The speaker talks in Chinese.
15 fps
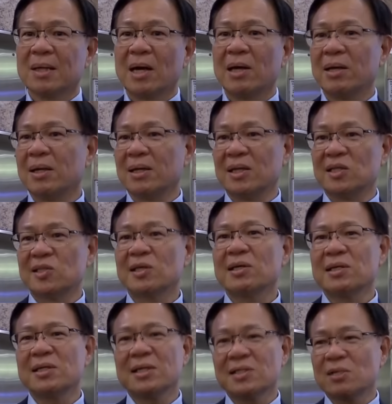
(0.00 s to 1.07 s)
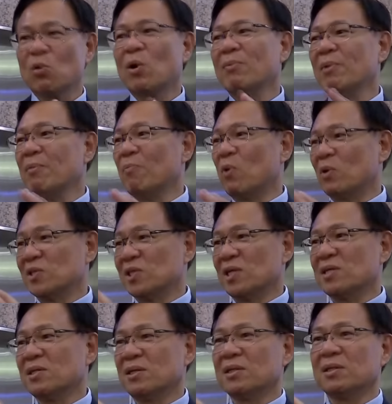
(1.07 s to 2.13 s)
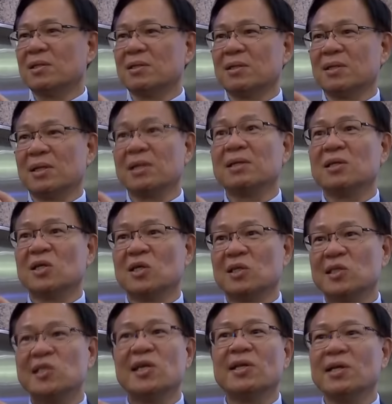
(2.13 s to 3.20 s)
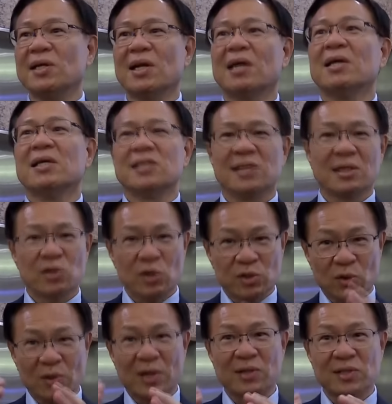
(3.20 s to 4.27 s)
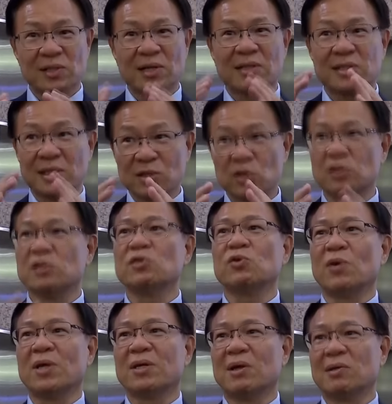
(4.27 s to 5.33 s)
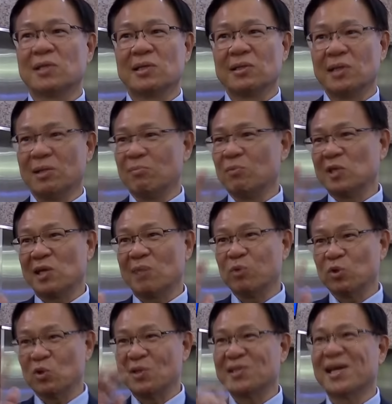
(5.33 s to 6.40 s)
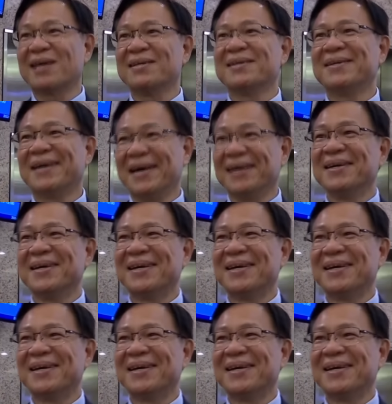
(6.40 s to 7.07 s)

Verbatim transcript: 诶，这个应该是外面某些人的那个建议的。现在最重要是要先止血，好，这个题目现在不存在。喂